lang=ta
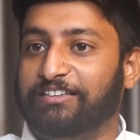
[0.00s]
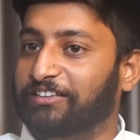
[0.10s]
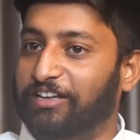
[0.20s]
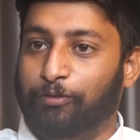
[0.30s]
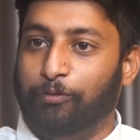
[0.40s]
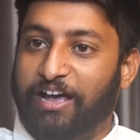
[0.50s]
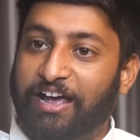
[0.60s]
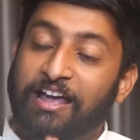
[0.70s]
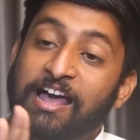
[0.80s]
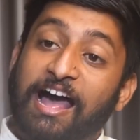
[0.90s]
இருந்திருந்தா கூட
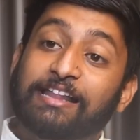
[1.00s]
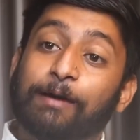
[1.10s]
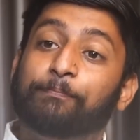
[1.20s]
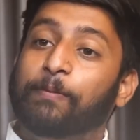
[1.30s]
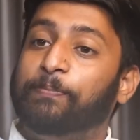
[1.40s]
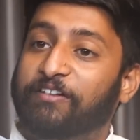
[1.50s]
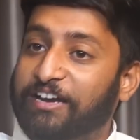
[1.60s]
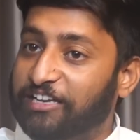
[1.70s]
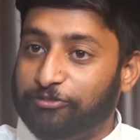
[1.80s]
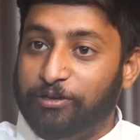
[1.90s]
அதை
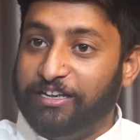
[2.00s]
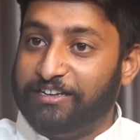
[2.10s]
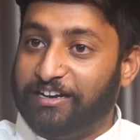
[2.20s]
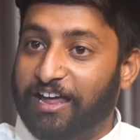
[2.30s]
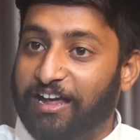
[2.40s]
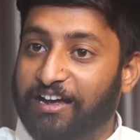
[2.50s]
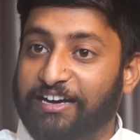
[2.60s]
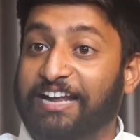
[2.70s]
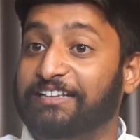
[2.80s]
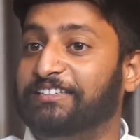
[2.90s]
அப்பப்போவே நீங்கள் சொல்லியிருக்கலாம்
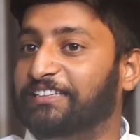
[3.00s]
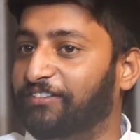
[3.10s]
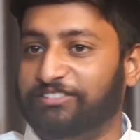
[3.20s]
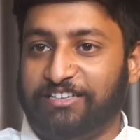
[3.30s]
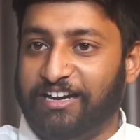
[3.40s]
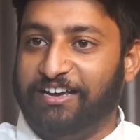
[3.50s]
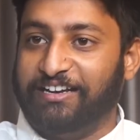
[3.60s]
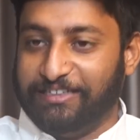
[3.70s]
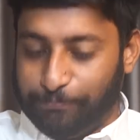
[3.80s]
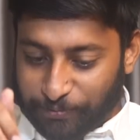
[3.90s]
கருத்து
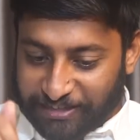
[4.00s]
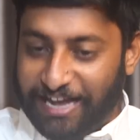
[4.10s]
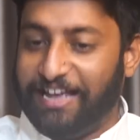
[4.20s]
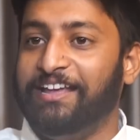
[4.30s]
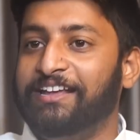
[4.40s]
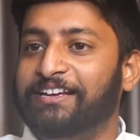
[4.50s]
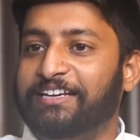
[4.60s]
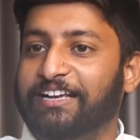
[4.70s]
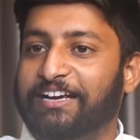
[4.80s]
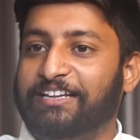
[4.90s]
தெரிவிச்சிருக்கலாங்கிறது இப்போ ஏன்
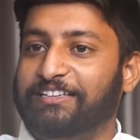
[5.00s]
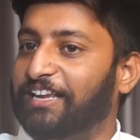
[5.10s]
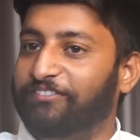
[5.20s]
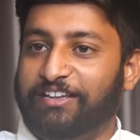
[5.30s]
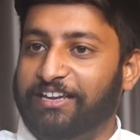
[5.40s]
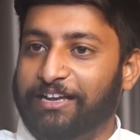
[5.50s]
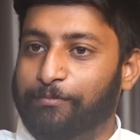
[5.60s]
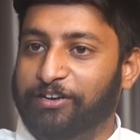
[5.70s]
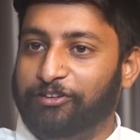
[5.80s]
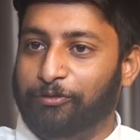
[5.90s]
நீங்கள் கருத்து தெரிவிக்கிறீங்க
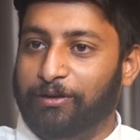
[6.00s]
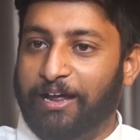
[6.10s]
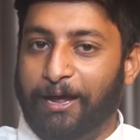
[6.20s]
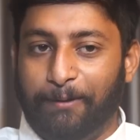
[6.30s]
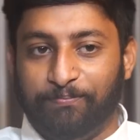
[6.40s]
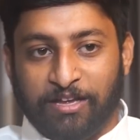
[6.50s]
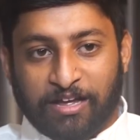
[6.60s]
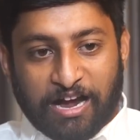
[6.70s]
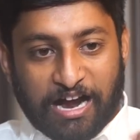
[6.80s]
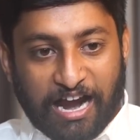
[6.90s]
அப்படின்னு சொன்னால்
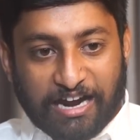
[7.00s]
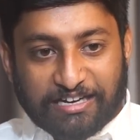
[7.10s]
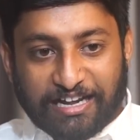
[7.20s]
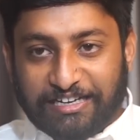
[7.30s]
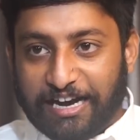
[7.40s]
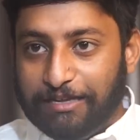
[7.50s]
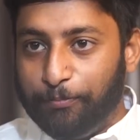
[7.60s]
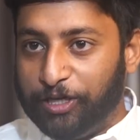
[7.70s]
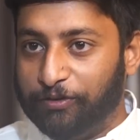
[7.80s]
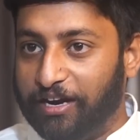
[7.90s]
ஆளுநர் டெல்லி
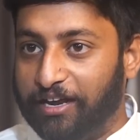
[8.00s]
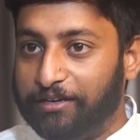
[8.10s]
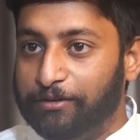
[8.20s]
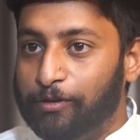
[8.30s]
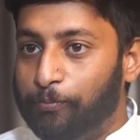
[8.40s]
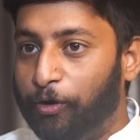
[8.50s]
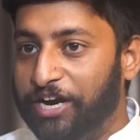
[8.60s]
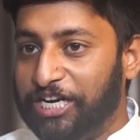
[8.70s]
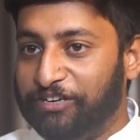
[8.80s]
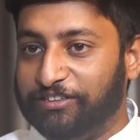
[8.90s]
போயிட்டு வர்றார்
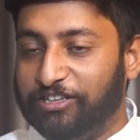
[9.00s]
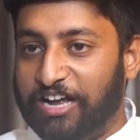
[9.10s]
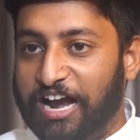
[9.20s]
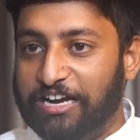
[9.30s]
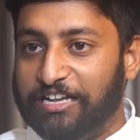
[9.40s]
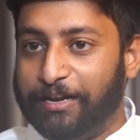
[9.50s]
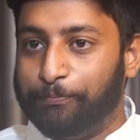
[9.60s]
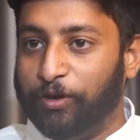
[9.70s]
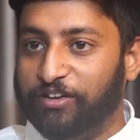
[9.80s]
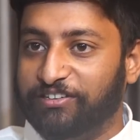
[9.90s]
போயிட்டு வந்ததும் ஆளுநரை
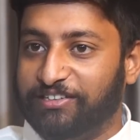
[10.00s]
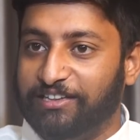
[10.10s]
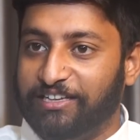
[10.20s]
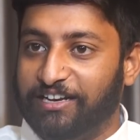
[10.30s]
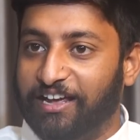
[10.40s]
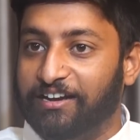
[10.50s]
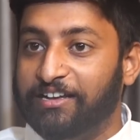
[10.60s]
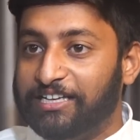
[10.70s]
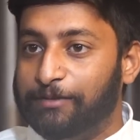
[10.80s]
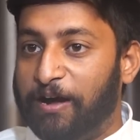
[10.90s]
போய் இவர் சந்திக்கிறார்
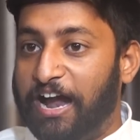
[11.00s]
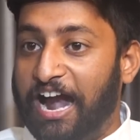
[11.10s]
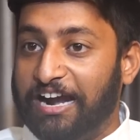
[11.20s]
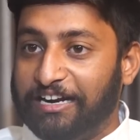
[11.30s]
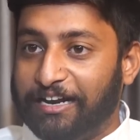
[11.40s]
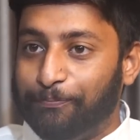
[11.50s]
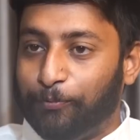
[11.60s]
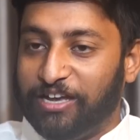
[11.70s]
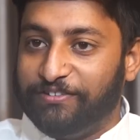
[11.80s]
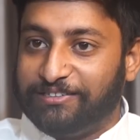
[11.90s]
இப்போ ஆளுநரை
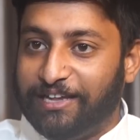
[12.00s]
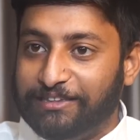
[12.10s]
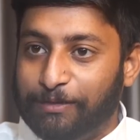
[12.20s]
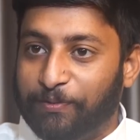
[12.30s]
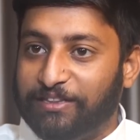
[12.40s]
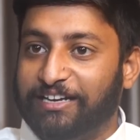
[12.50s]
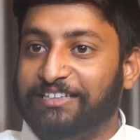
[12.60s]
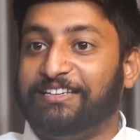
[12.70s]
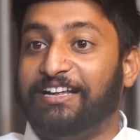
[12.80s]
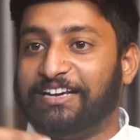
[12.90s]
போய் இவர்
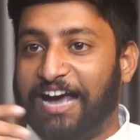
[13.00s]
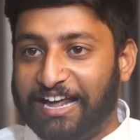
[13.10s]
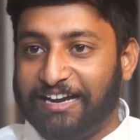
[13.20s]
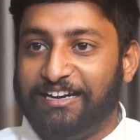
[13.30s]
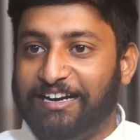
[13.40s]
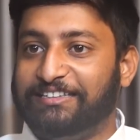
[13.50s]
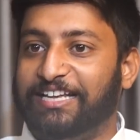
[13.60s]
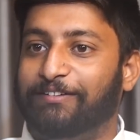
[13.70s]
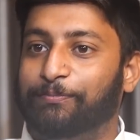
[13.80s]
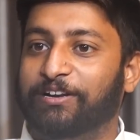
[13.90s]
சந்திப்பதற்கு சில காரணங்கள்
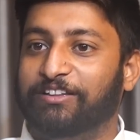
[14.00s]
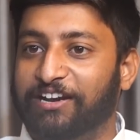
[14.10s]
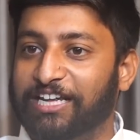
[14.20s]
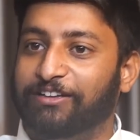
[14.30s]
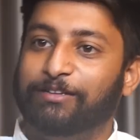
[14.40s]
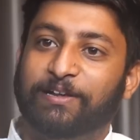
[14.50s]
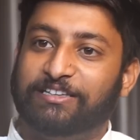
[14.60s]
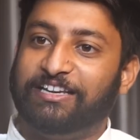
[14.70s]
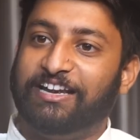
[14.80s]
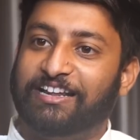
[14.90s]
தேவைப்படுது வெளியே வந்து
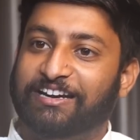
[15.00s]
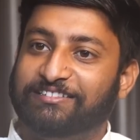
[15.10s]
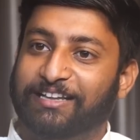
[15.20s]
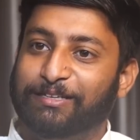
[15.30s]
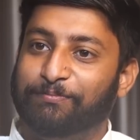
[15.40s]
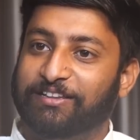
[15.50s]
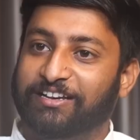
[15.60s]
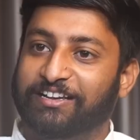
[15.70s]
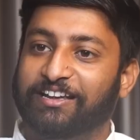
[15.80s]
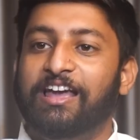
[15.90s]
பத்திரிகையாளர்களை
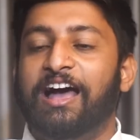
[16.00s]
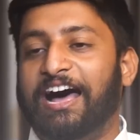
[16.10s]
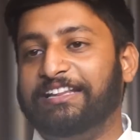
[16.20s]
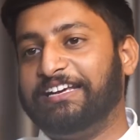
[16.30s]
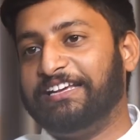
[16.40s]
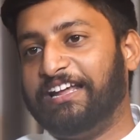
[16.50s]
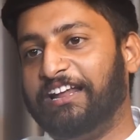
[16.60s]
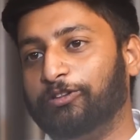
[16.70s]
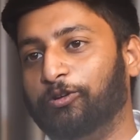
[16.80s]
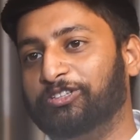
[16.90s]
சந்திப்பதற்கு அதுக்கு
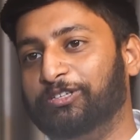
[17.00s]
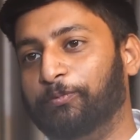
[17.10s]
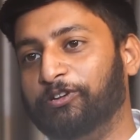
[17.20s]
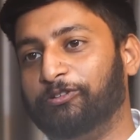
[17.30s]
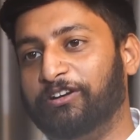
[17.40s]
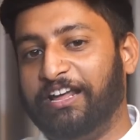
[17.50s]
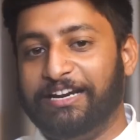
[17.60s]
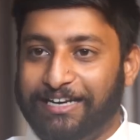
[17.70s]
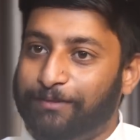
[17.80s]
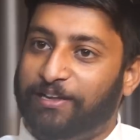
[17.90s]
இதையெல்லாம் தொகுத்துட்டு போய்
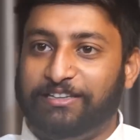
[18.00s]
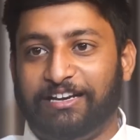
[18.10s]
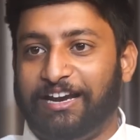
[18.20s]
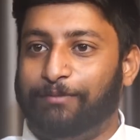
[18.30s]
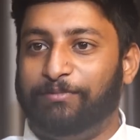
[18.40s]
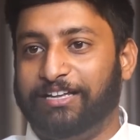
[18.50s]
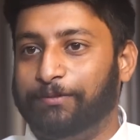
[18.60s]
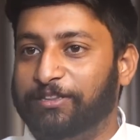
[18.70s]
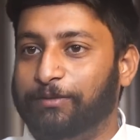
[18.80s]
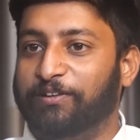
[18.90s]
சொல்கிறாரு இன்றைக்கி பார்த்தீங்களா நம்மளே
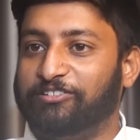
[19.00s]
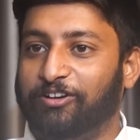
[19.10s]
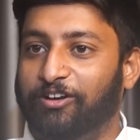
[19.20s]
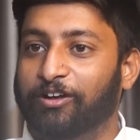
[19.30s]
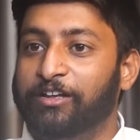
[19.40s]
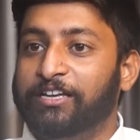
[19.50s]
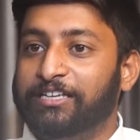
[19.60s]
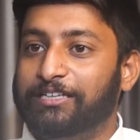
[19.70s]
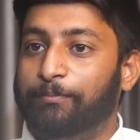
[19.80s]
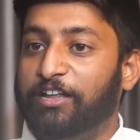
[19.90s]
அதை பற்றி பேசுகிறோம்
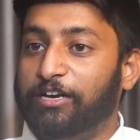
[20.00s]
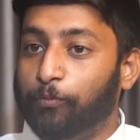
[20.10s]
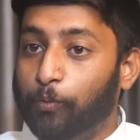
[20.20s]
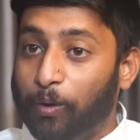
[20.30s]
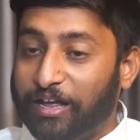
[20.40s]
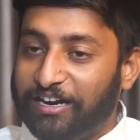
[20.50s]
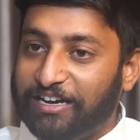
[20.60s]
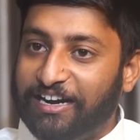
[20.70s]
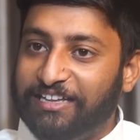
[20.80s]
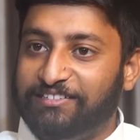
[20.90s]
இந்த மாதிரி
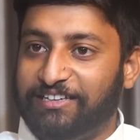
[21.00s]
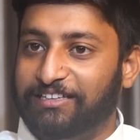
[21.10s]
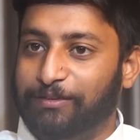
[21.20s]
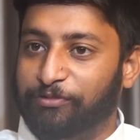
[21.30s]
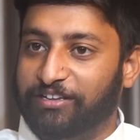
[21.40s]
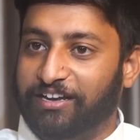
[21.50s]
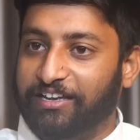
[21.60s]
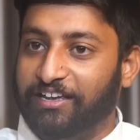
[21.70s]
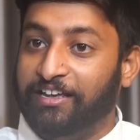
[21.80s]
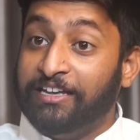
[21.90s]
ஊடகங்களை திசை
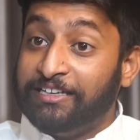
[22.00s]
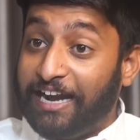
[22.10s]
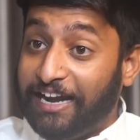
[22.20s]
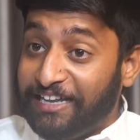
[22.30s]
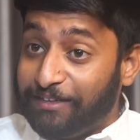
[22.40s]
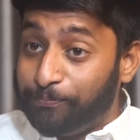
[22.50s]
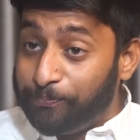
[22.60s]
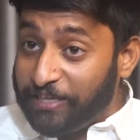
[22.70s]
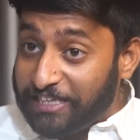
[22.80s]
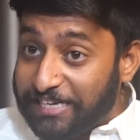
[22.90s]
திருப்பதற்கு ஏன்னா இன்றைக்கி
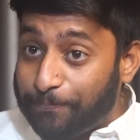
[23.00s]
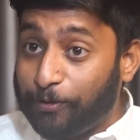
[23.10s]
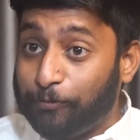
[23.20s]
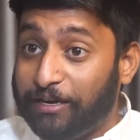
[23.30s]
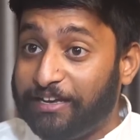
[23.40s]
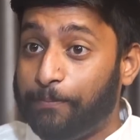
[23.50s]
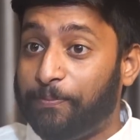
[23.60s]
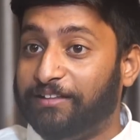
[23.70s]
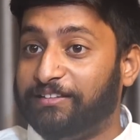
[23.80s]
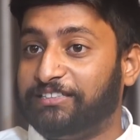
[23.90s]
பிஜேபிக்குள்ளேயே
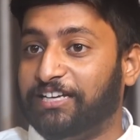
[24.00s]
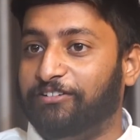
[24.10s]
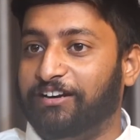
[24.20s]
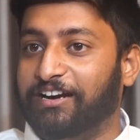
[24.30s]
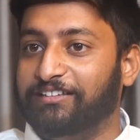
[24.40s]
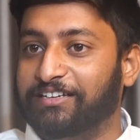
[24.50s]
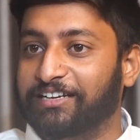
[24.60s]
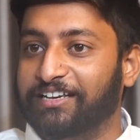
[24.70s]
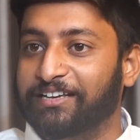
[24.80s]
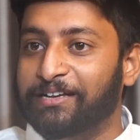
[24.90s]
பல சச்சரவுகள்
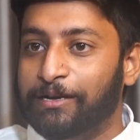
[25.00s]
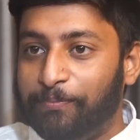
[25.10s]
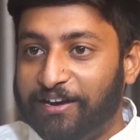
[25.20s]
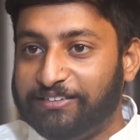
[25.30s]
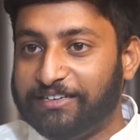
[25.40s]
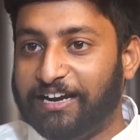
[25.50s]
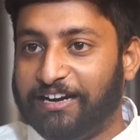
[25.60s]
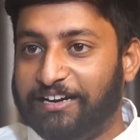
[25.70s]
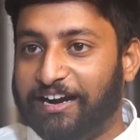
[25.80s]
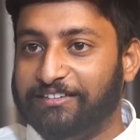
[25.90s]
நடந்துட்டுருக்கு பல
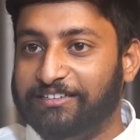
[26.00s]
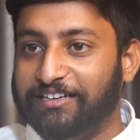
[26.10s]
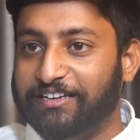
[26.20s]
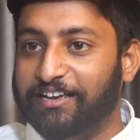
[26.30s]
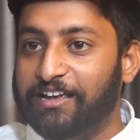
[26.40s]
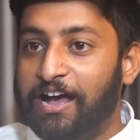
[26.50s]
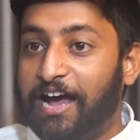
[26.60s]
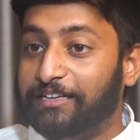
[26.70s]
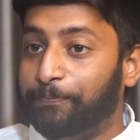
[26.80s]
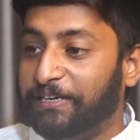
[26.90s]
சிக்கல்கள் நடந்துட்டுருக்கு
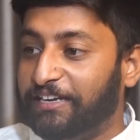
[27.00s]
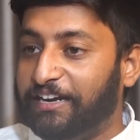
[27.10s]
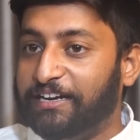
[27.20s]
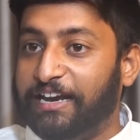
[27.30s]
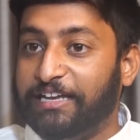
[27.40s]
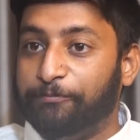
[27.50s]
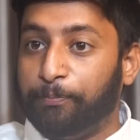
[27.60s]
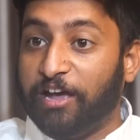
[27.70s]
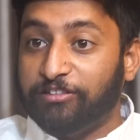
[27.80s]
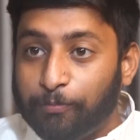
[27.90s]
அதை பற்றி இன்றைக்கு
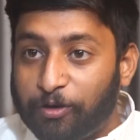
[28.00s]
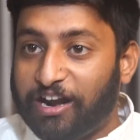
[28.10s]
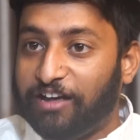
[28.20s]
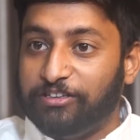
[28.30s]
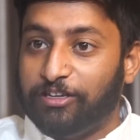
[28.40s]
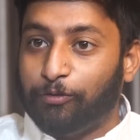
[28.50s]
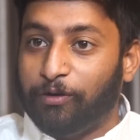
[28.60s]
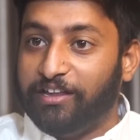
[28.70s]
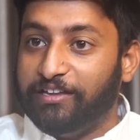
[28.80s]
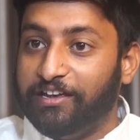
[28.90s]
பேசுபொருளாக
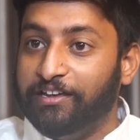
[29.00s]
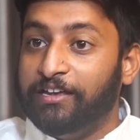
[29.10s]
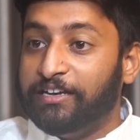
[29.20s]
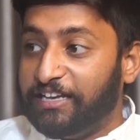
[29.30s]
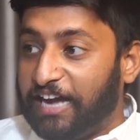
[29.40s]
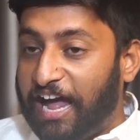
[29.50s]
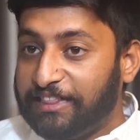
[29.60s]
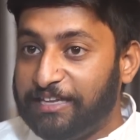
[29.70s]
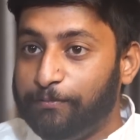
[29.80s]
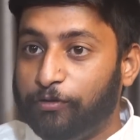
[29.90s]
வந்துடக்கூடாது இன்றைக்கி
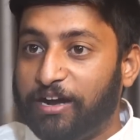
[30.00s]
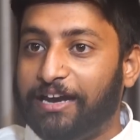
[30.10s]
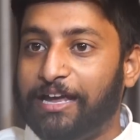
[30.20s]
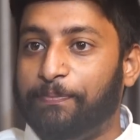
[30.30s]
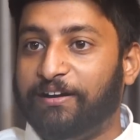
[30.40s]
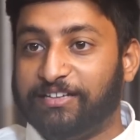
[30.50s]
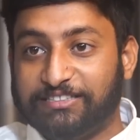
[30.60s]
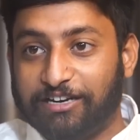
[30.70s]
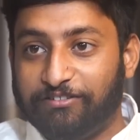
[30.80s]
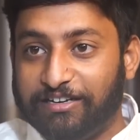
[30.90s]
அதிமுகலேயே பல
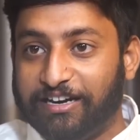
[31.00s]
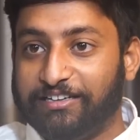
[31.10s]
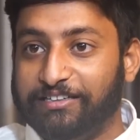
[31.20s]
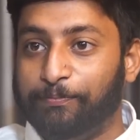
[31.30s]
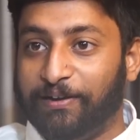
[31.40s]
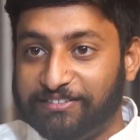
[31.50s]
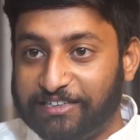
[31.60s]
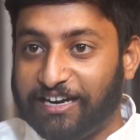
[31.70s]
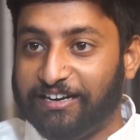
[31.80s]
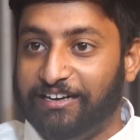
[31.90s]
சச்சரவுகள் நடக்குது பல
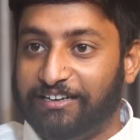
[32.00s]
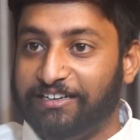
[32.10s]
சிக்கல்கள்